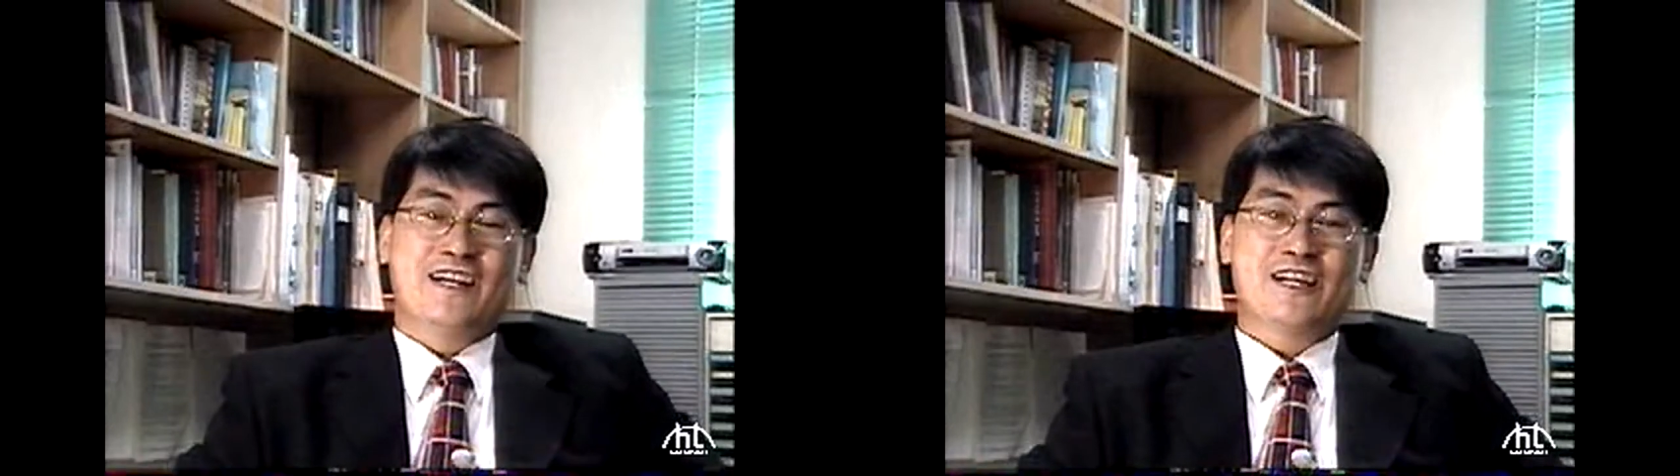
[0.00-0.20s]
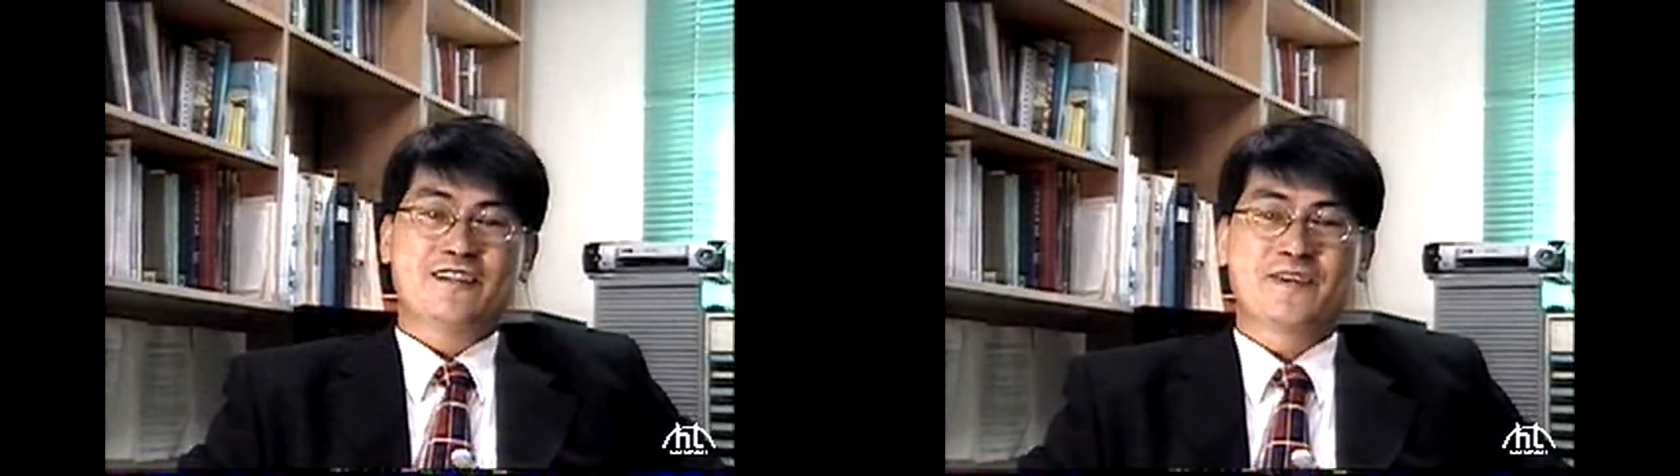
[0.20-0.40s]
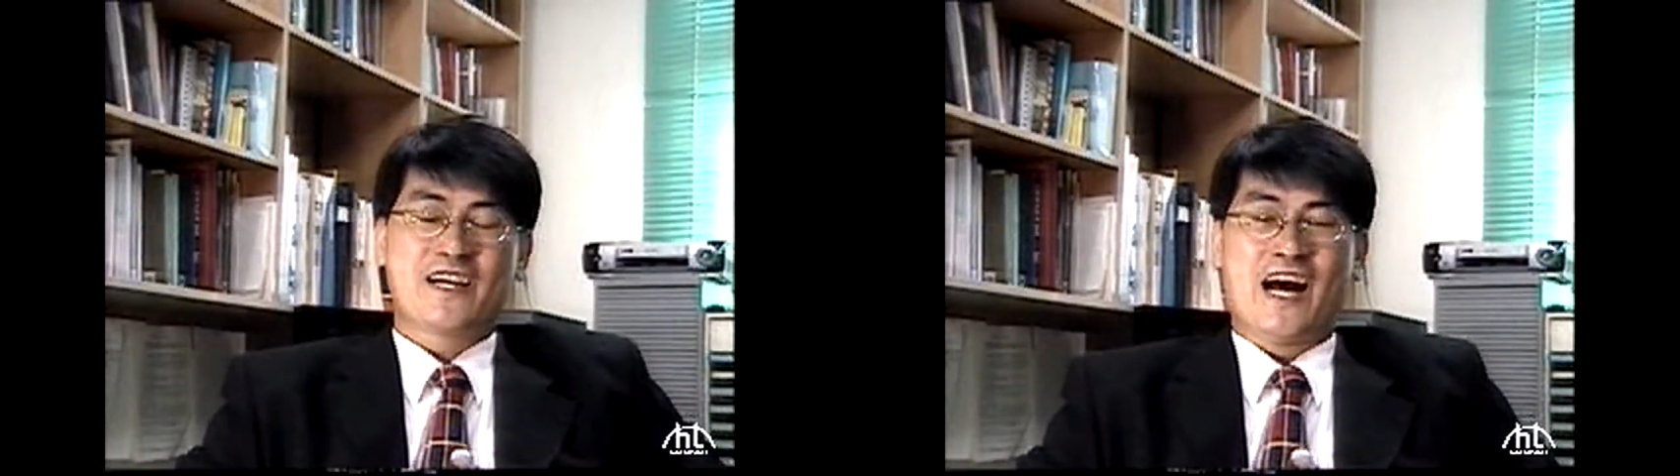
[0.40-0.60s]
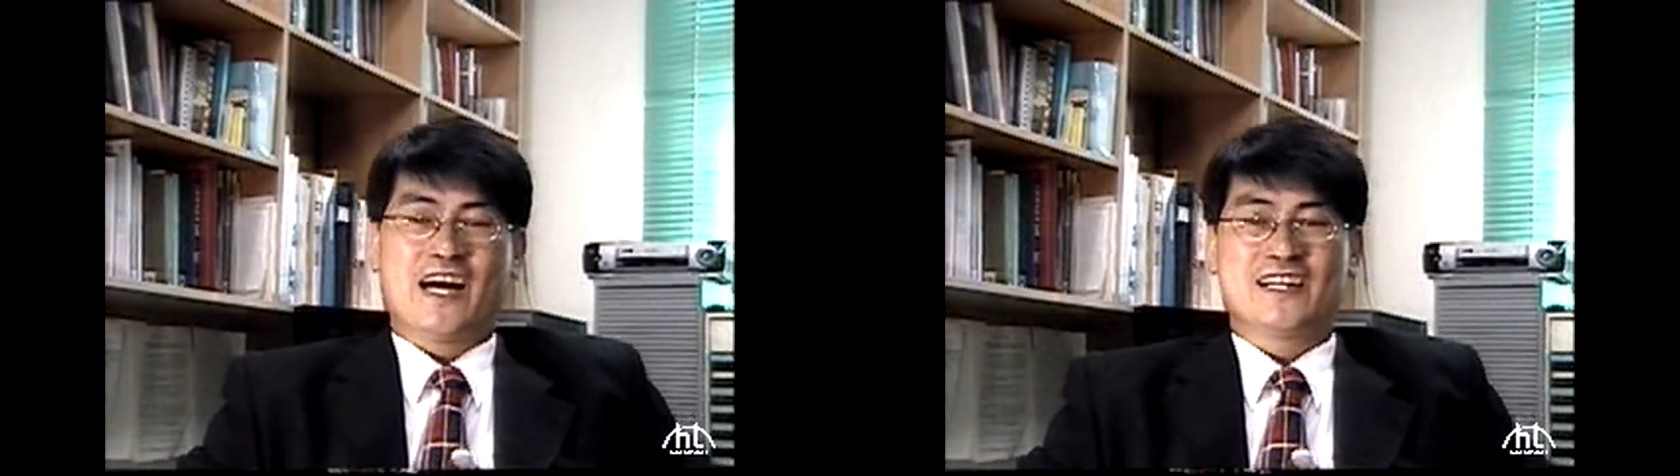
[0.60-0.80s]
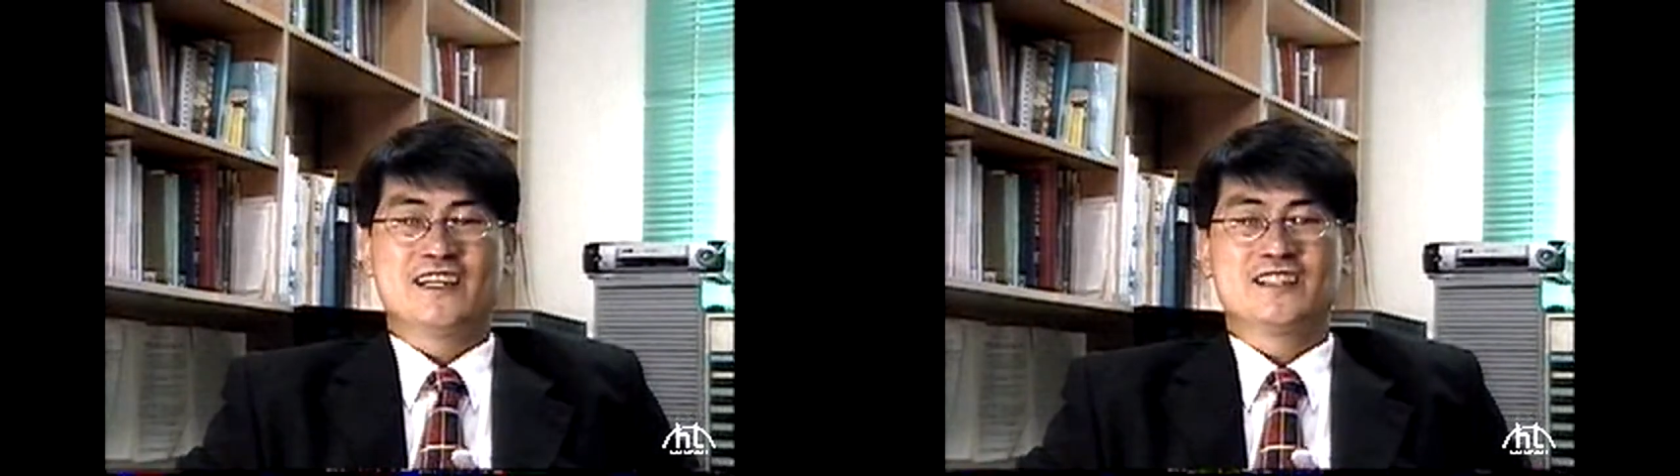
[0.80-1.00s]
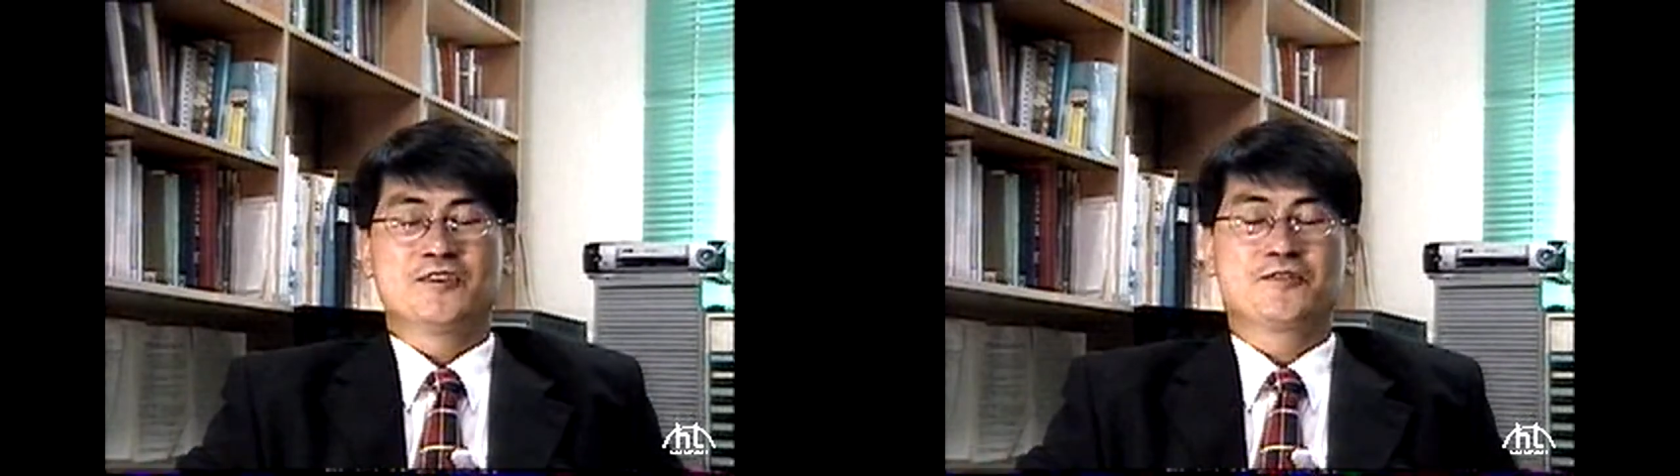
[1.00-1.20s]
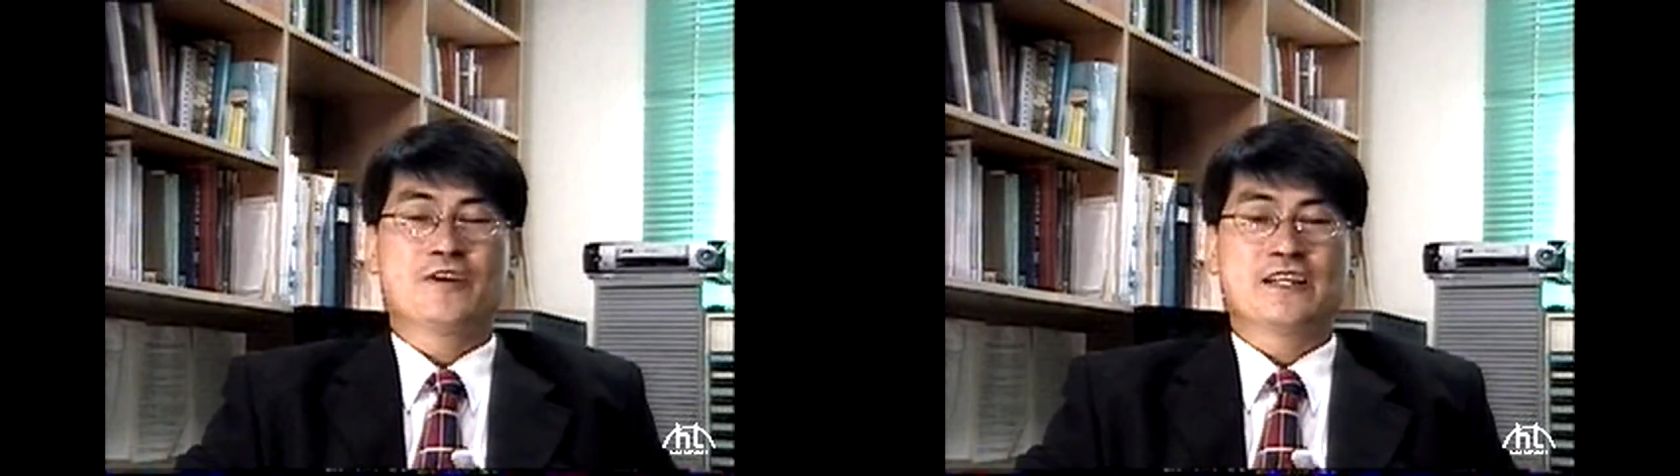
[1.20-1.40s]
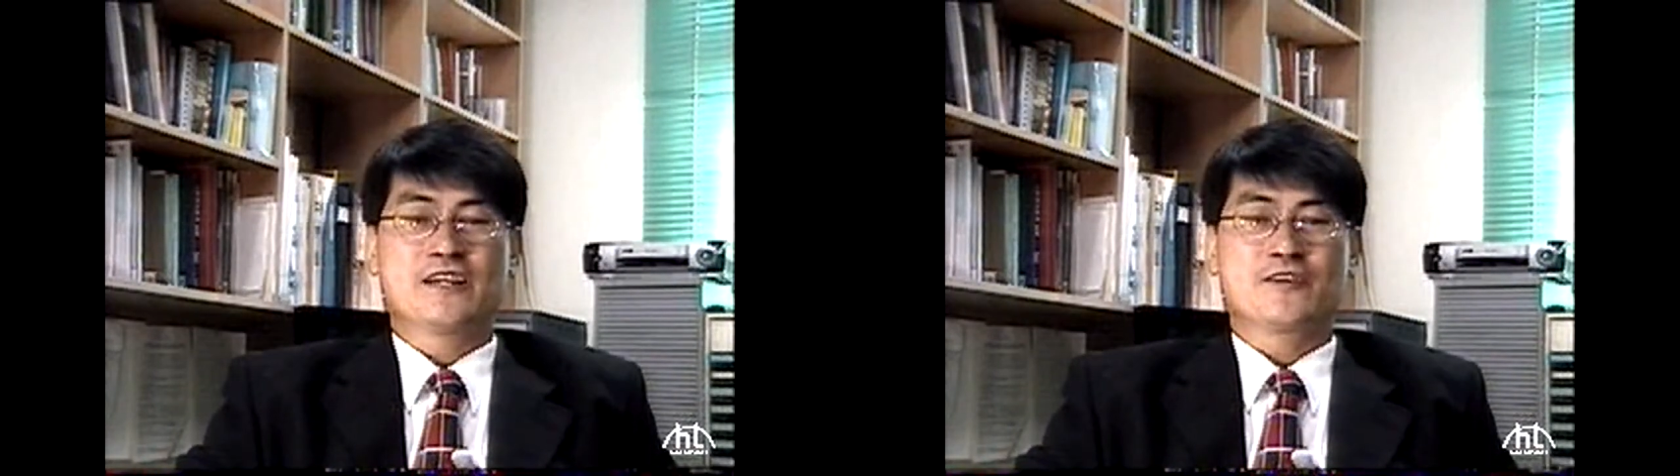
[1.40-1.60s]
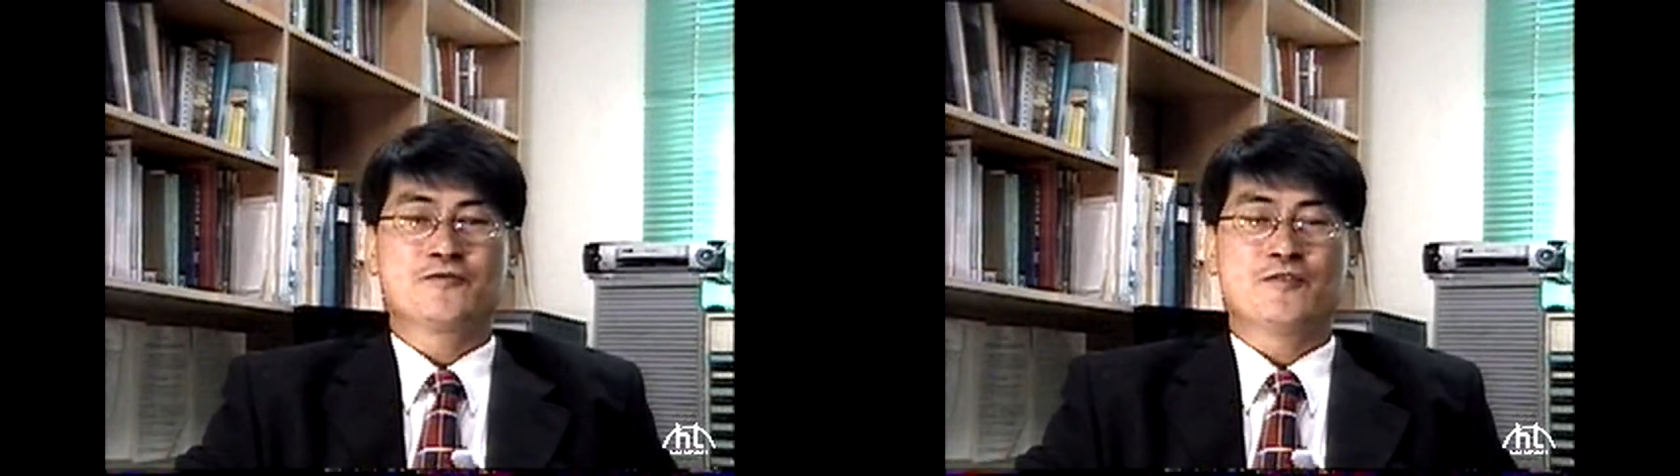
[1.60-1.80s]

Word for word: 안녕하십니까 성균관대학교